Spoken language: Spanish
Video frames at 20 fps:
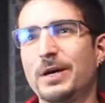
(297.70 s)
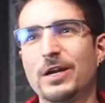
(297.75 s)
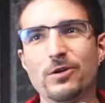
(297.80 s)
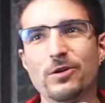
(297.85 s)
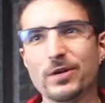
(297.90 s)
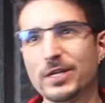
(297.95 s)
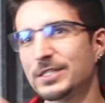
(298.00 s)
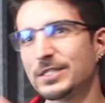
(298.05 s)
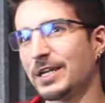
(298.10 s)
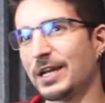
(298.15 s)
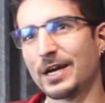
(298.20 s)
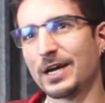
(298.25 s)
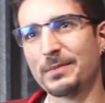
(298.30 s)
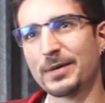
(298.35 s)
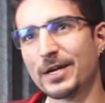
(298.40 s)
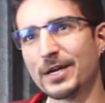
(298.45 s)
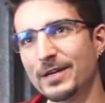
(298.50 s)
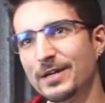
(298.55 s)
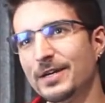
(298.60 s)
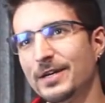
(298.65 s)
valores en la
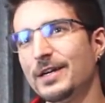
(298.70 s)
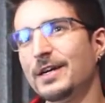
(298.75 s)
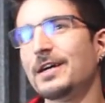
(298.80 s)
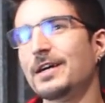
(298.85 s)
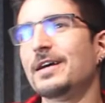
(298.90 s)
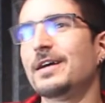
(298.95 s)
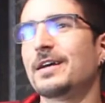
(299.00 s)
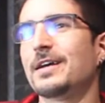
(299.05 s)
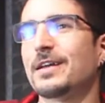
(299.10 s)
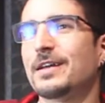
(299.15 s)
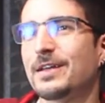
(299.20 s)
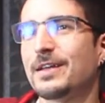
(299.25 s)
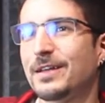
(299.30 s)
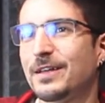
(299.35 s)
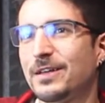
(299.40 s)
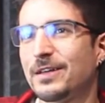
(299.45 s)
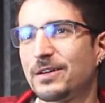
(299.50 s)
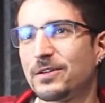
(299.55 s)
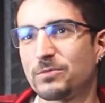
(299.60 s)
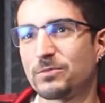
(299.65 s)
cámara
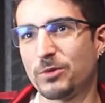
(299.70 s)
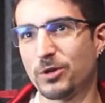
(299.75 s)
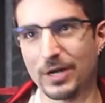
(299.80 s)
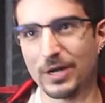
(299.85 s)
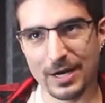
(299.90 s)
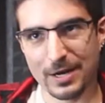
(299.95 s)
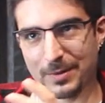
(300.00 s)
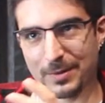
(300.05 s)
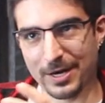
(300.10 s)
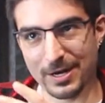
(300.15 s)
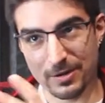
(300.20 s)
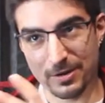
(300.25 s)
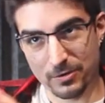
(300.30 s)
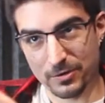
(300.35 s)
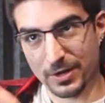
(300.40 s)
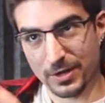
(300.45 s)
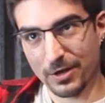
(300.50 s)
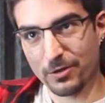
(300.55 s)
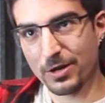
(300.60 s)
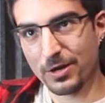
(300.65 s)
y, bueno, en la cámara, en el
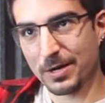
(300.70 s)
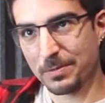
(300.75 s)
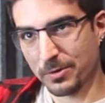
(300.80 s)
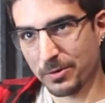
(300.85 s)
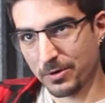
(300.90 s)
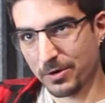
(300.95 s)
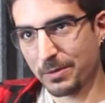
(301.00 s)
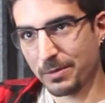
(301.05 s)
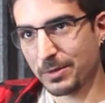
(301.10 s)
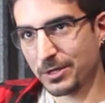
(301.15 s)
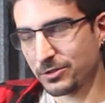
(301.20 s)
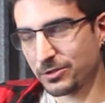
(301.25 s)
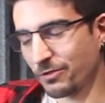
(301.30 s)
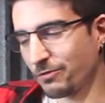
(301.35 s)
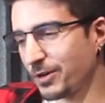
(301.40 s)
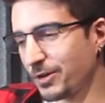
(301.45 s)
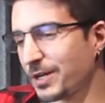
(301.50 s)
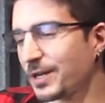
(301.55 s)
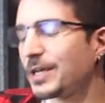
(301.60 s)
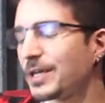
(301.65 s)
ordenador, en el programa, en el
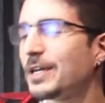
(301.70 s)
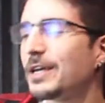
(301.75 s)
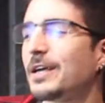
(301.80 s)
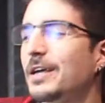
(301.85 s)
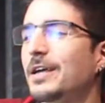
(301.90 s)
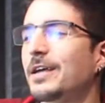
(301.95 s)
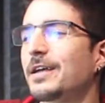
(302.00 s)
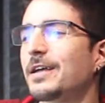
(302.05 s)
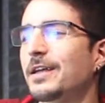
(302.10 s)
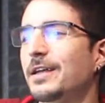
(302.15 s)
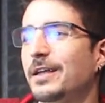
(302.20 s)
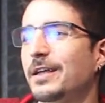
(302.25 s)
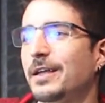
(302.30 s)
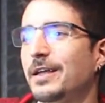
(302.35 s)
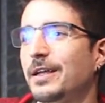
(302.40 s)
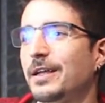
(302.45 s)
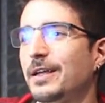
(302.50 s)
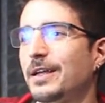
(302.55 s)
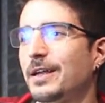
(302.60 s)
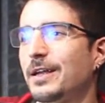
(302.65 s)
software,
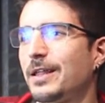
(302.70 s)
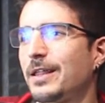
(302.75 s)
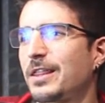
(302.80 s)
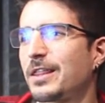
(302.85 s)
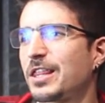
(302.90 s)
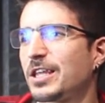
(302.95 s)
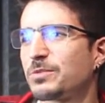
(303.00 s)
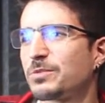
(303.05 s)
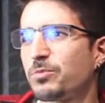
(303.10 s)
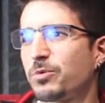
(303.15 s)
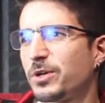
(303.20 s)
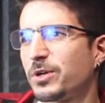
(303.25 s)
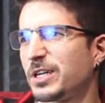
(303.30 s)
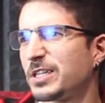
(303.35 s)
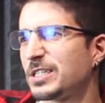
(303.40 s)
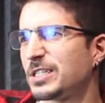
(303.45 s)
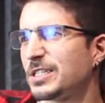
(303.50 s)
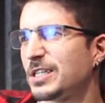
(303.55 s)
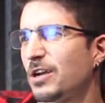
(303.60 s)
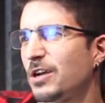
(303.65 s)
y le dices,
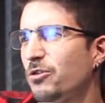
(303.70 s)
pues esta